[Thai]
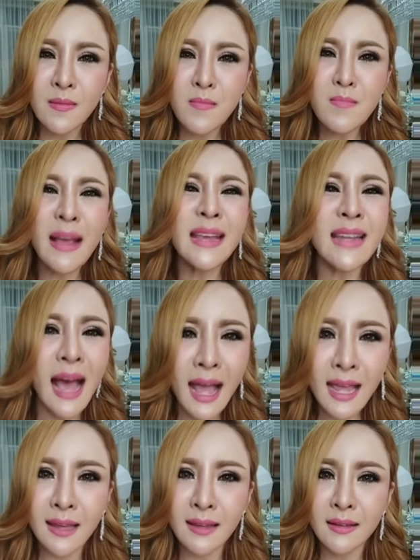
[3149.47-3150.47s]
ไม่ได้
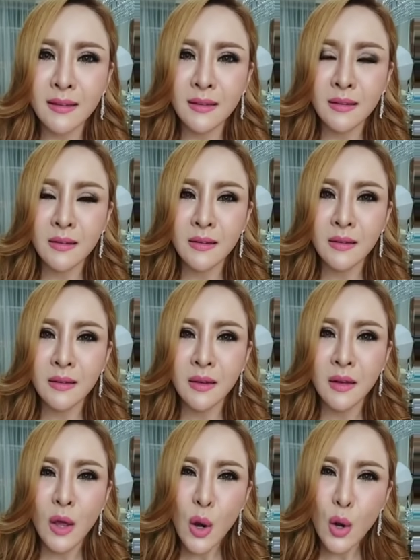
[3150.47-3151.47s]

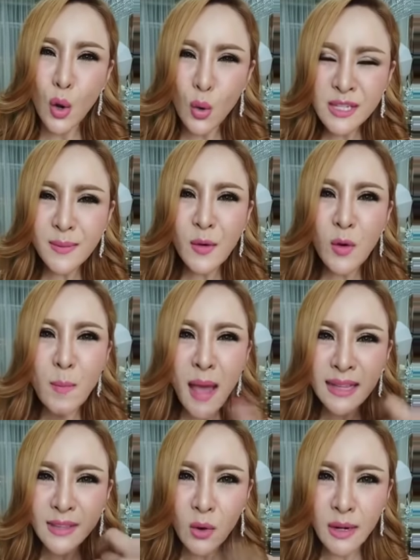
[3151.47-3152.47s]
รู้ใช่ไหมว่าแม่
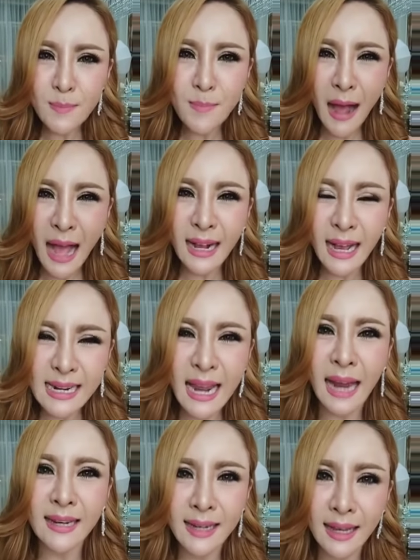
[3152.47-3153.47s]
ต้องลำบากขนา
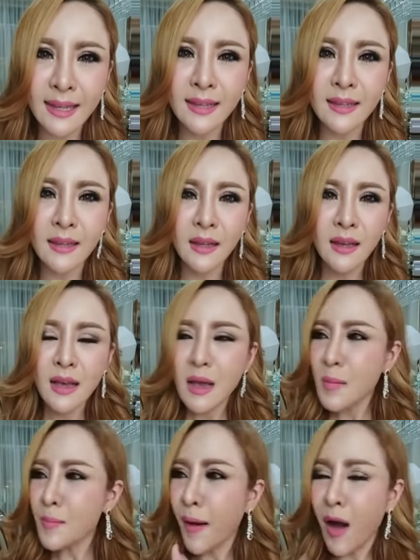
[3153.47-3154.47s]
ดไหน
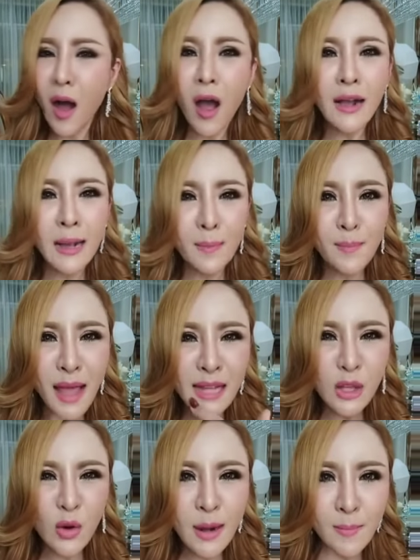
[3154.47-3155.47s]
พ่อกับแม่
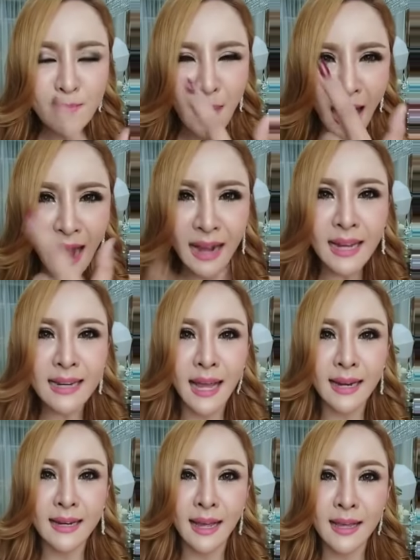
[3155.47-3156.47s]
ต้องลำบากขนาด
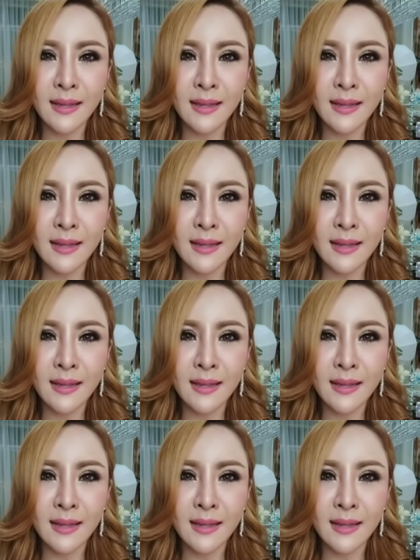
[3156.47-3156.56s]
ไหน